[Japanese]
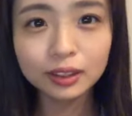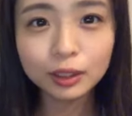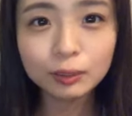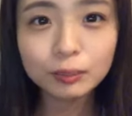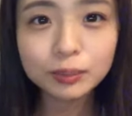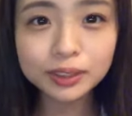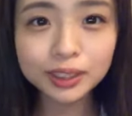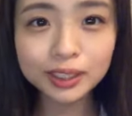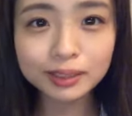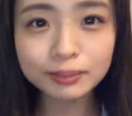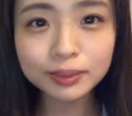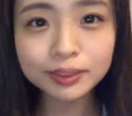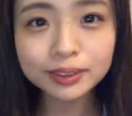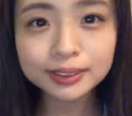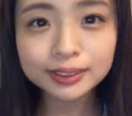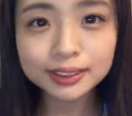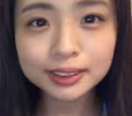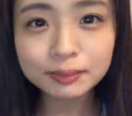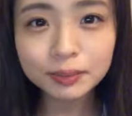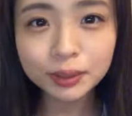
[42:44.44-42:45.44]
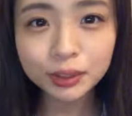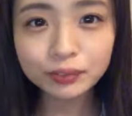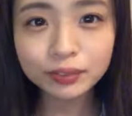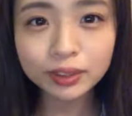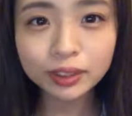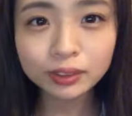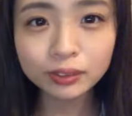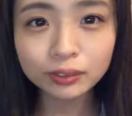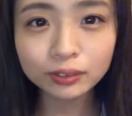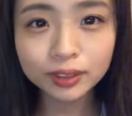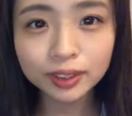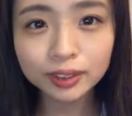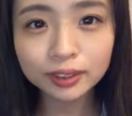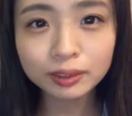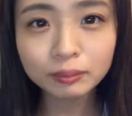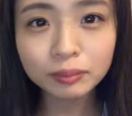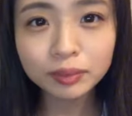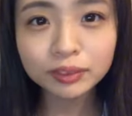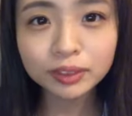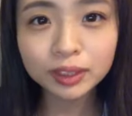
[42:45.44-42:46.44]
ともさん甘口スパの上に乗った
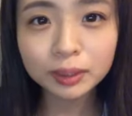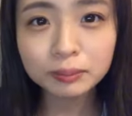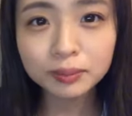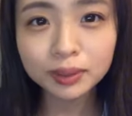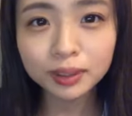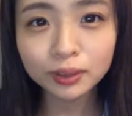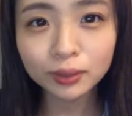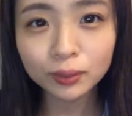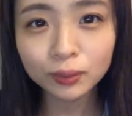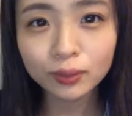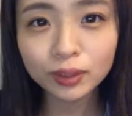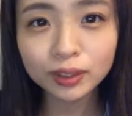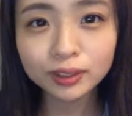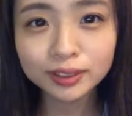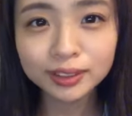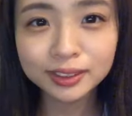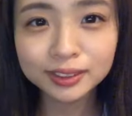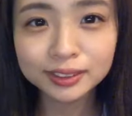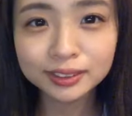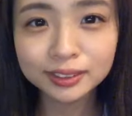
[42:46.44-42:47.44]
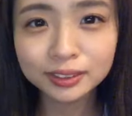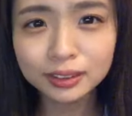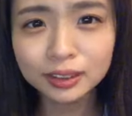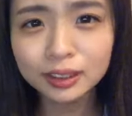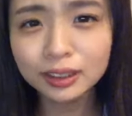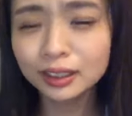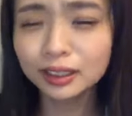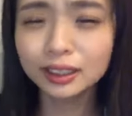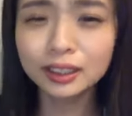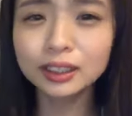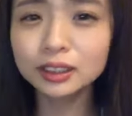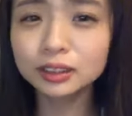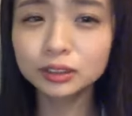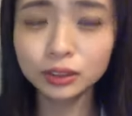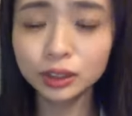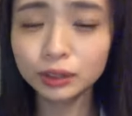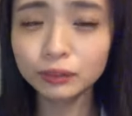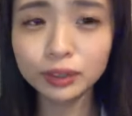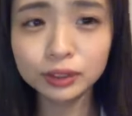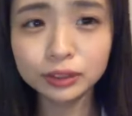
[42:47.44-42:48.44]
生クリームが凶悪ですああ
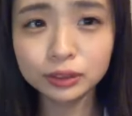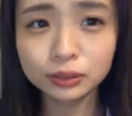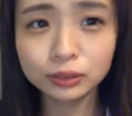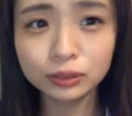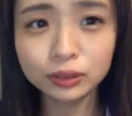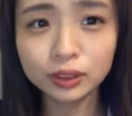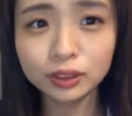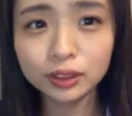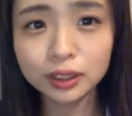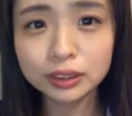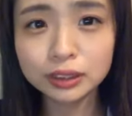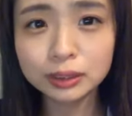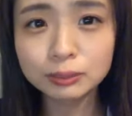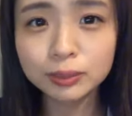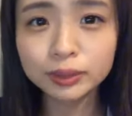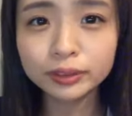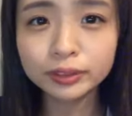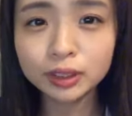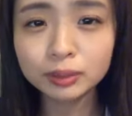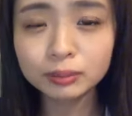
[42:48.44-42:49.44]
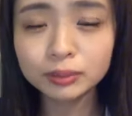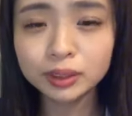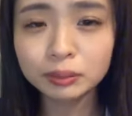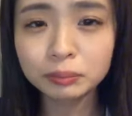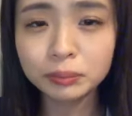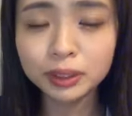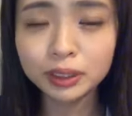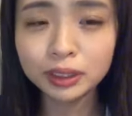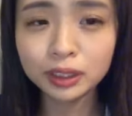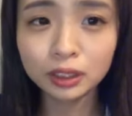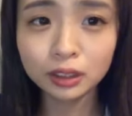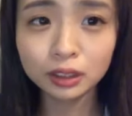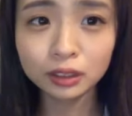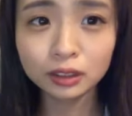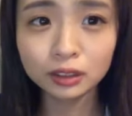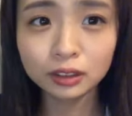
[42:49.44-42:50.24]
それはちょっと私生クリーム食べれない